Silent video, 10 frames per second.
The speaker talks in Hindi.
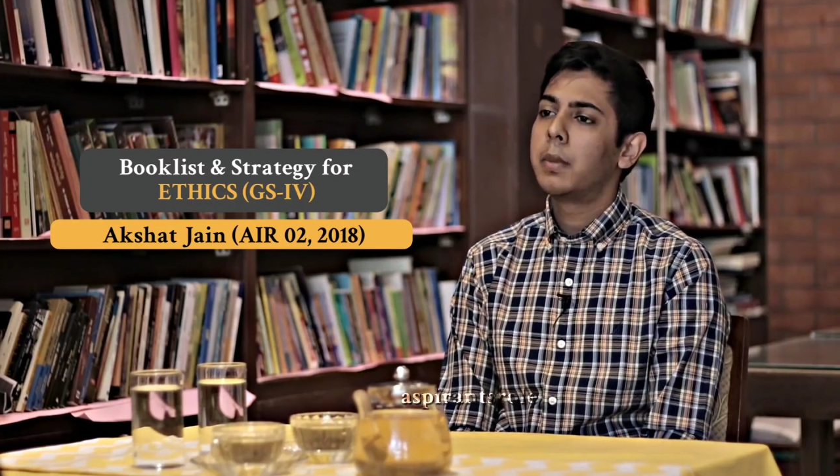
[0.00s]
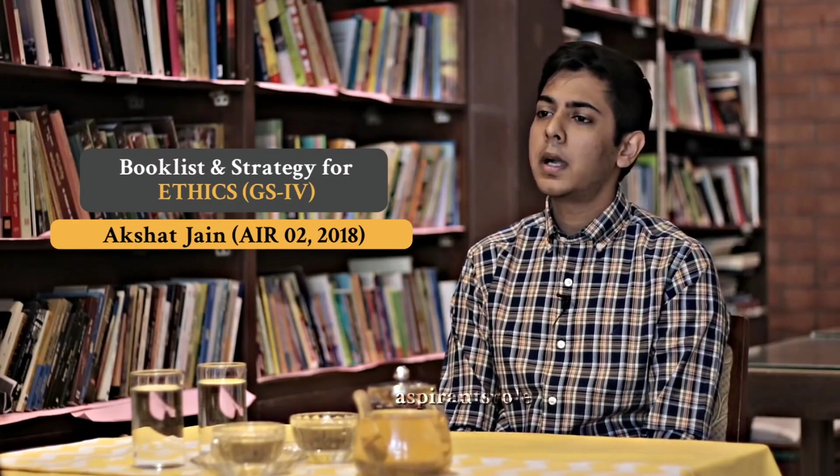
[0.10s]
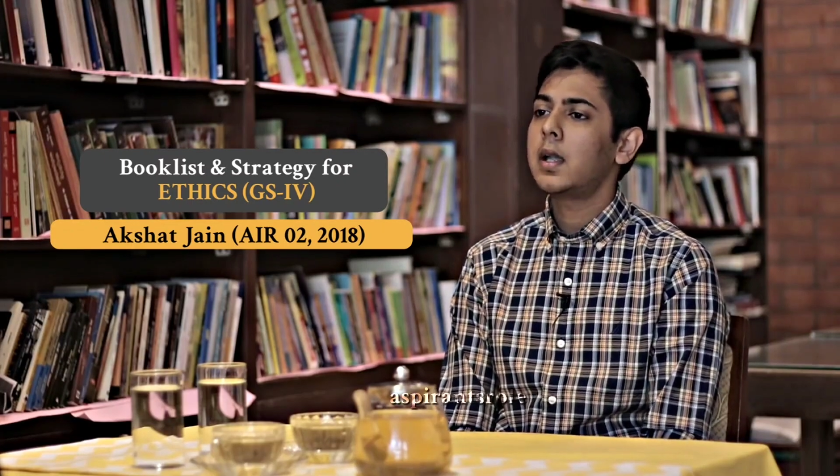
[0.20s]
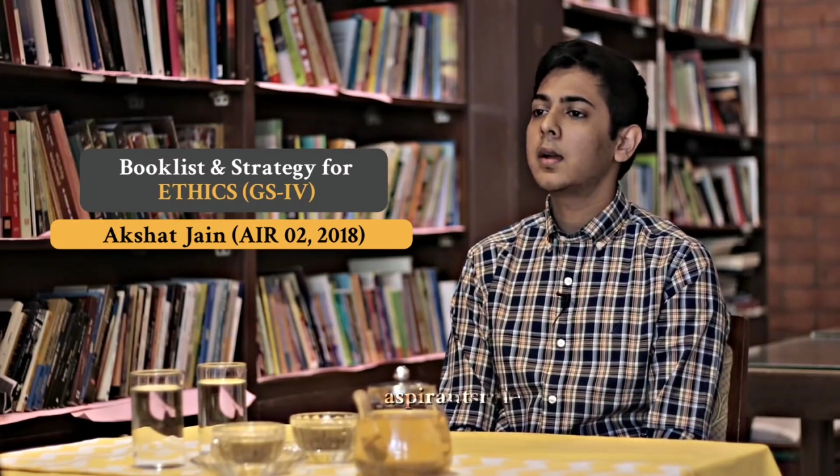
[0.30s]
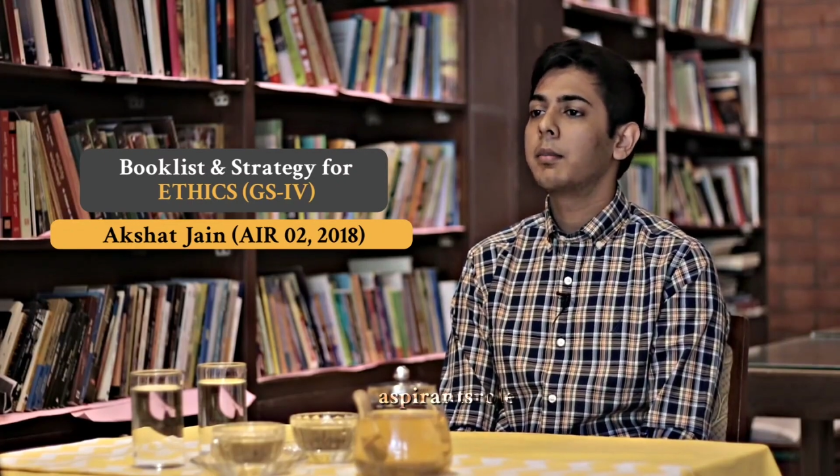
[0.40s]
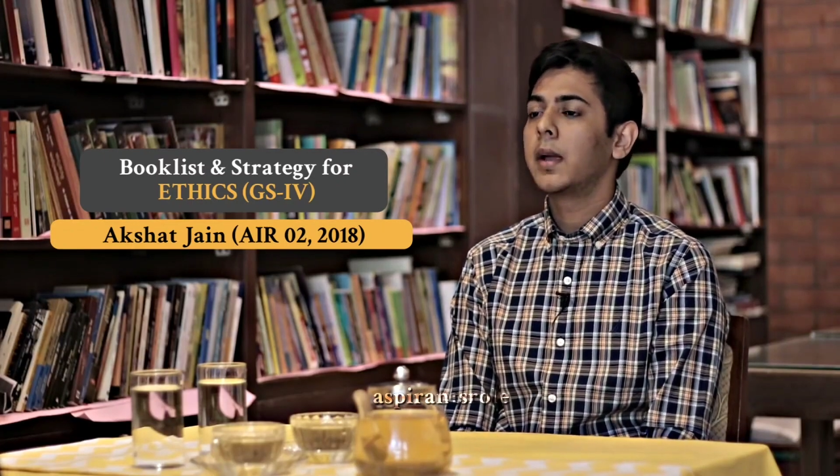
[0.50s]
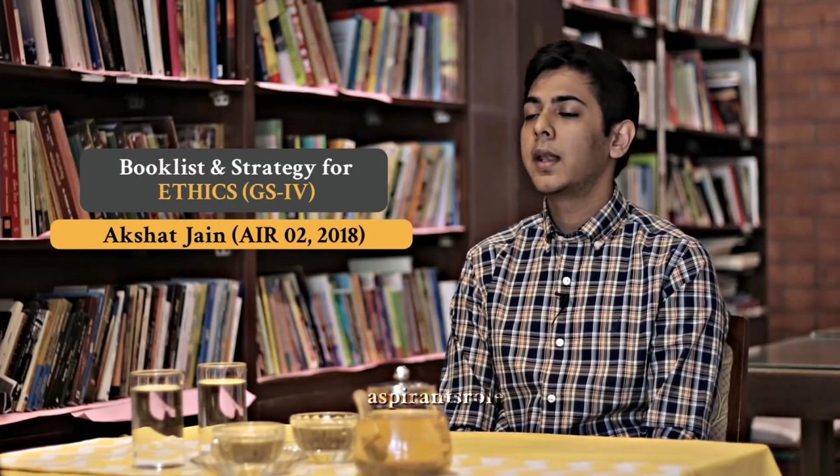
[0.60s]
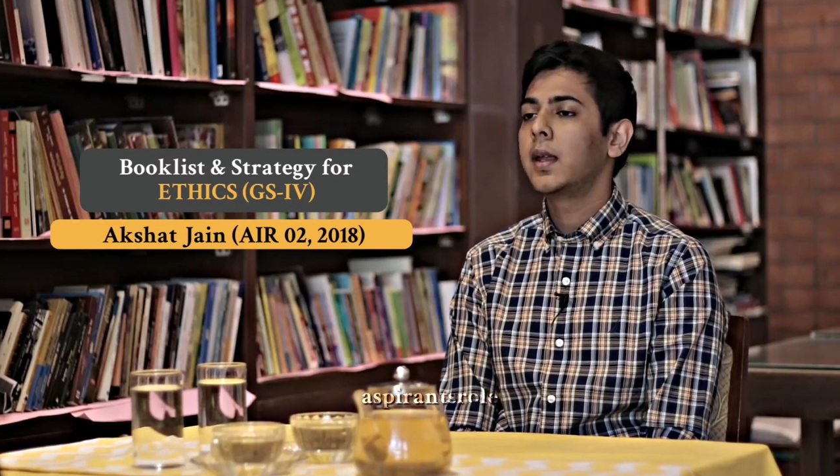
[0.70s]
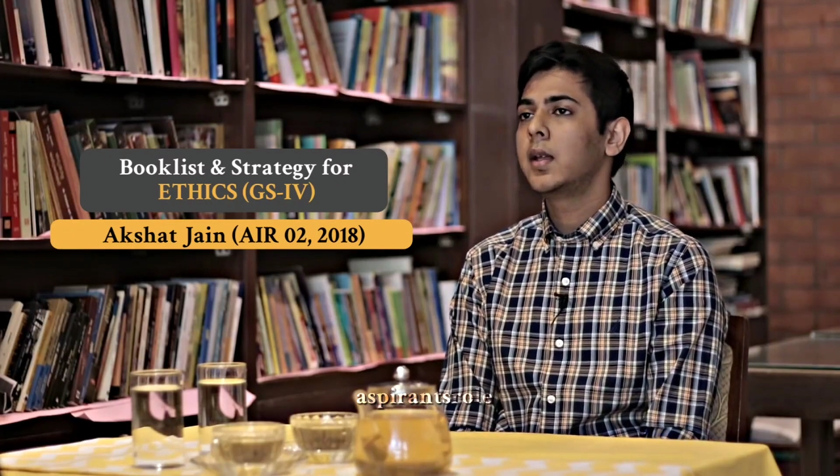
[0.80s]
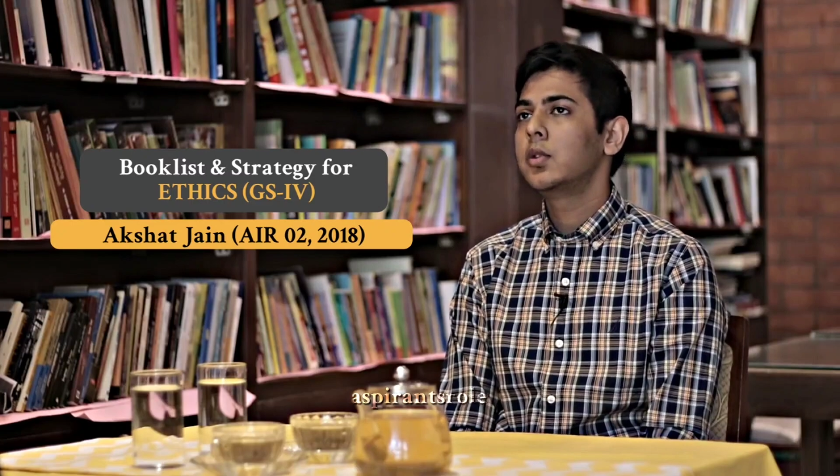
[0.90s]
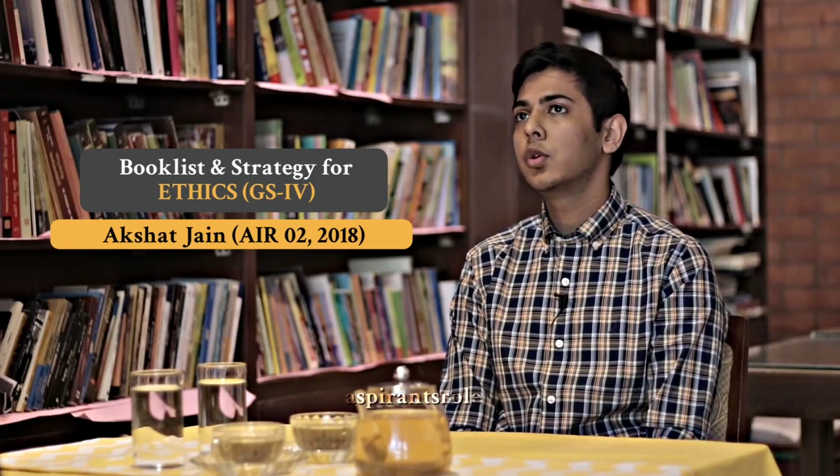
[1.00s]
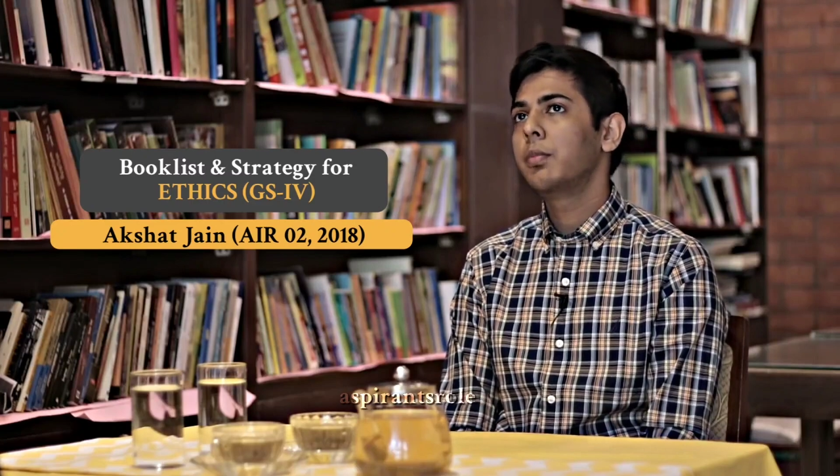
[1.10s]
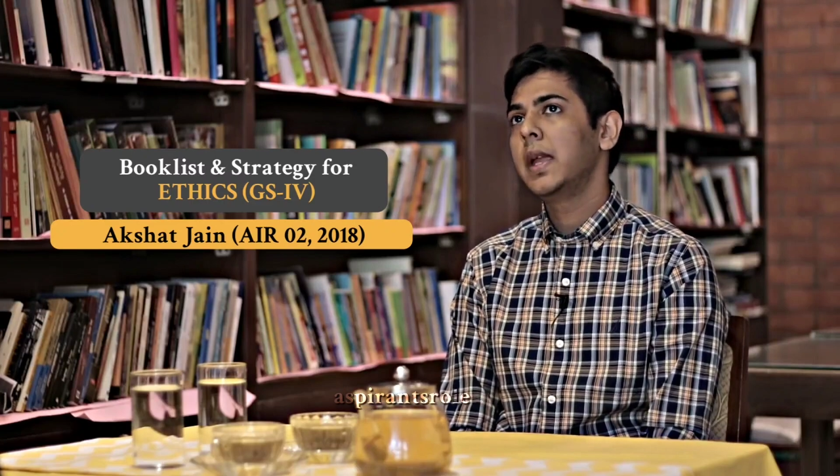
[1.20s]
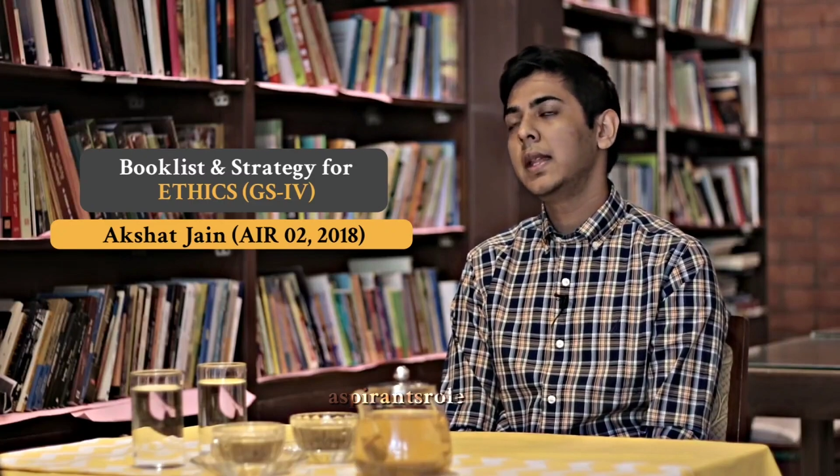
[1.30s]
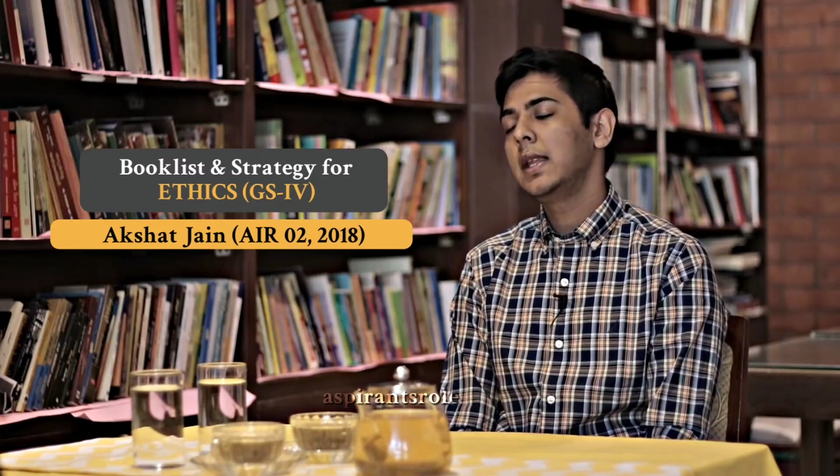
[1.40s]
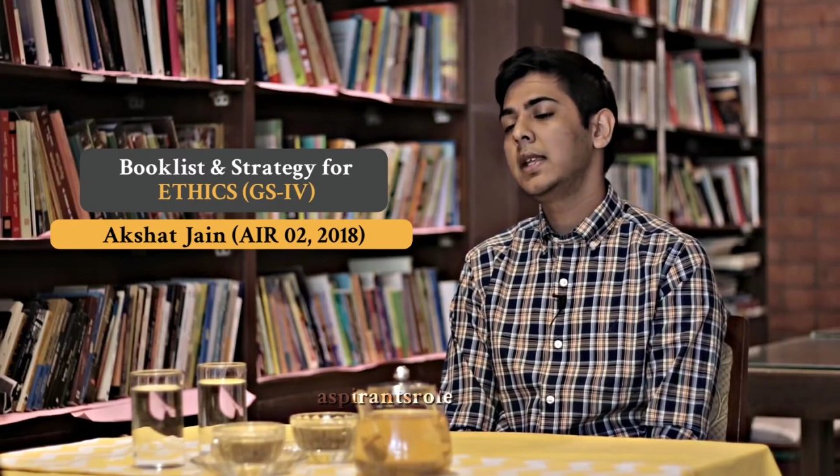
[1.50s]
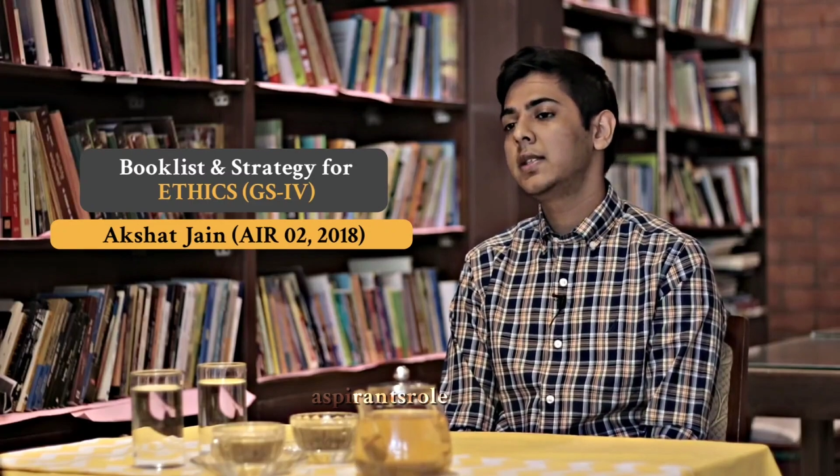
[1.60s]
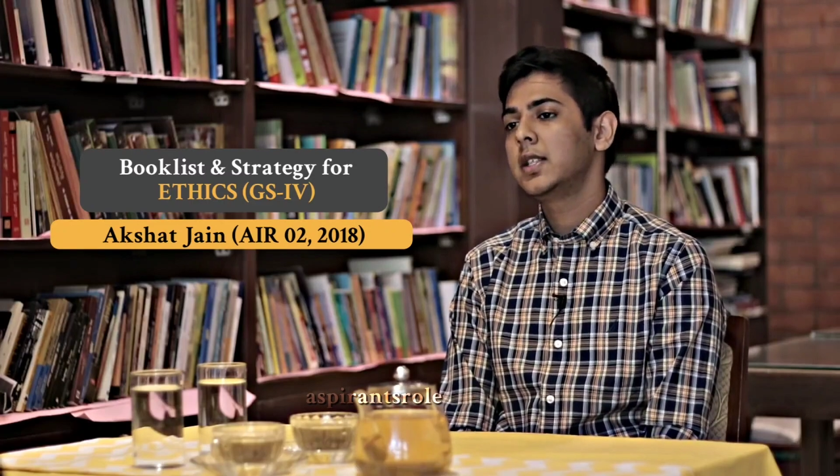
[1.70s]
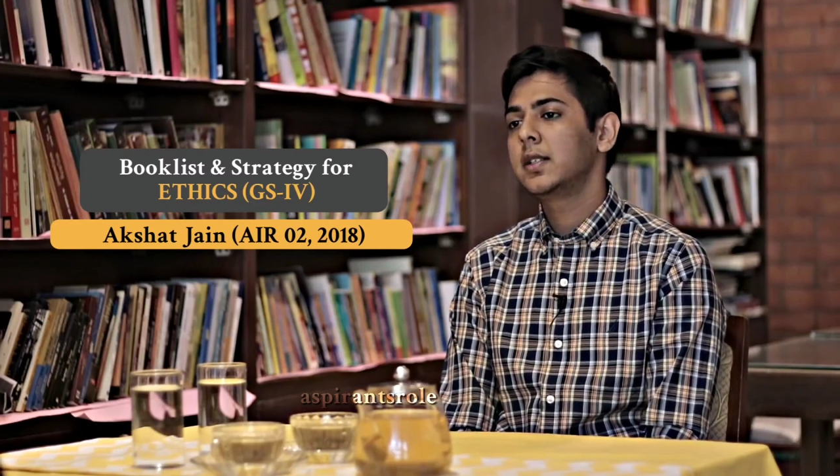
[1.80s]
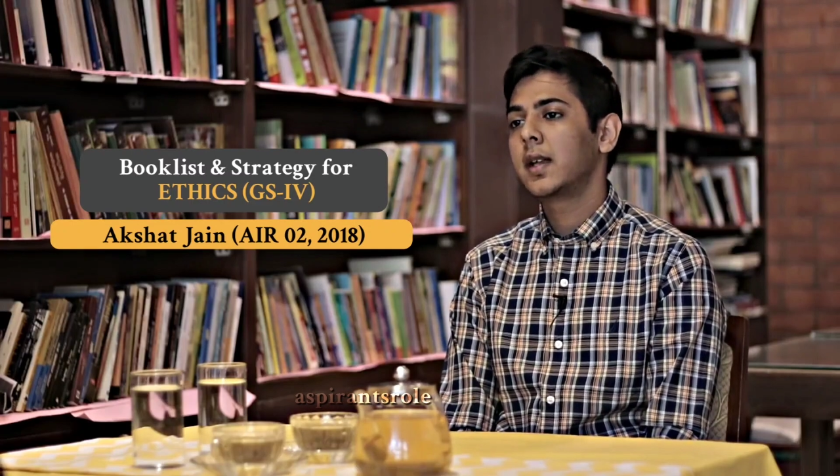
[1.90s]
बट मैंने जो मेनली
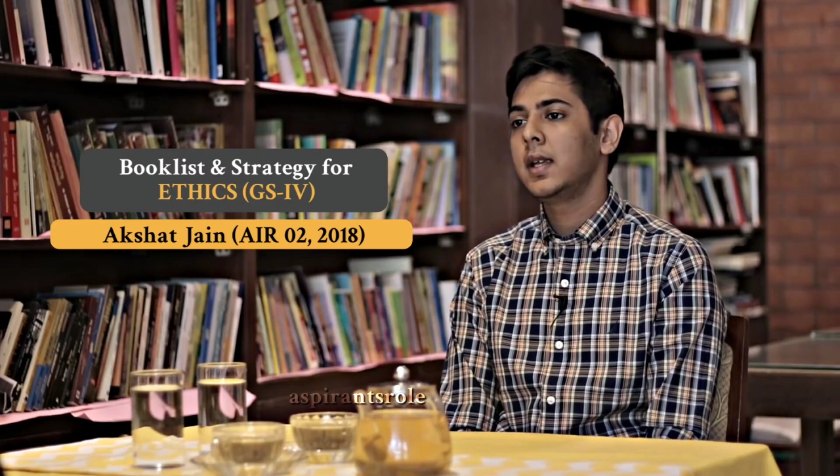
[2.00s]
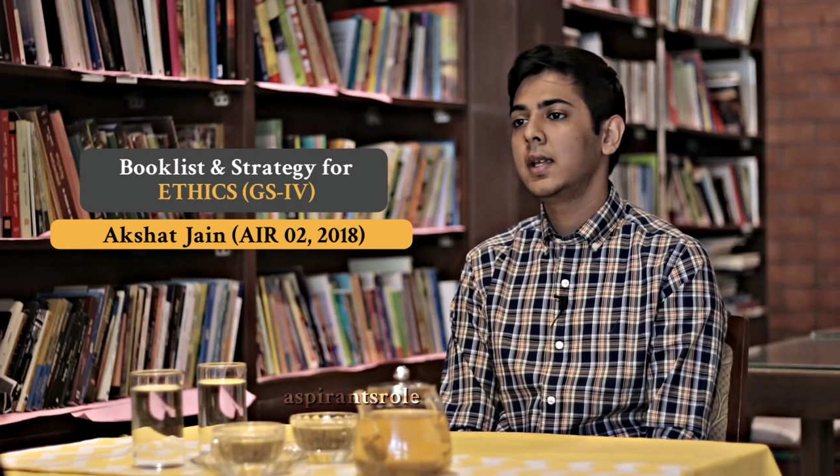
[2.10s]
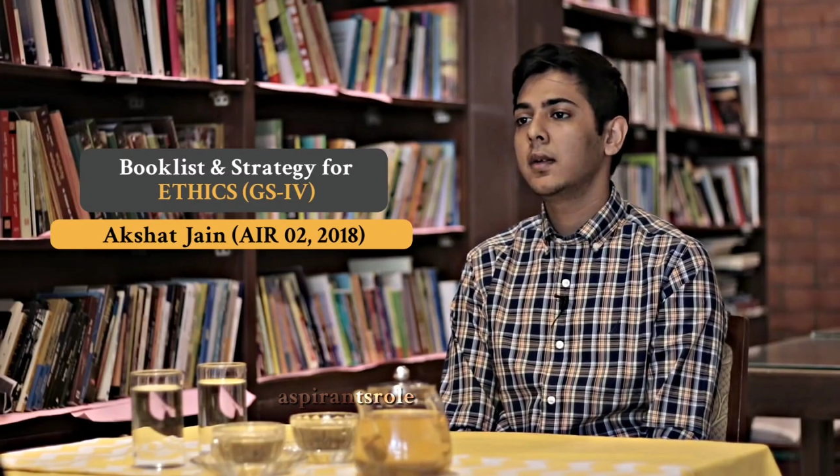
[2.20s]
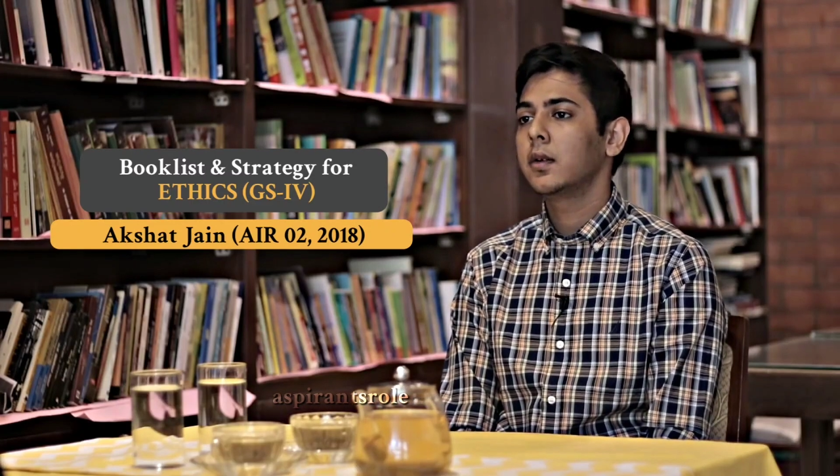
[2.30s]
चीज़ रही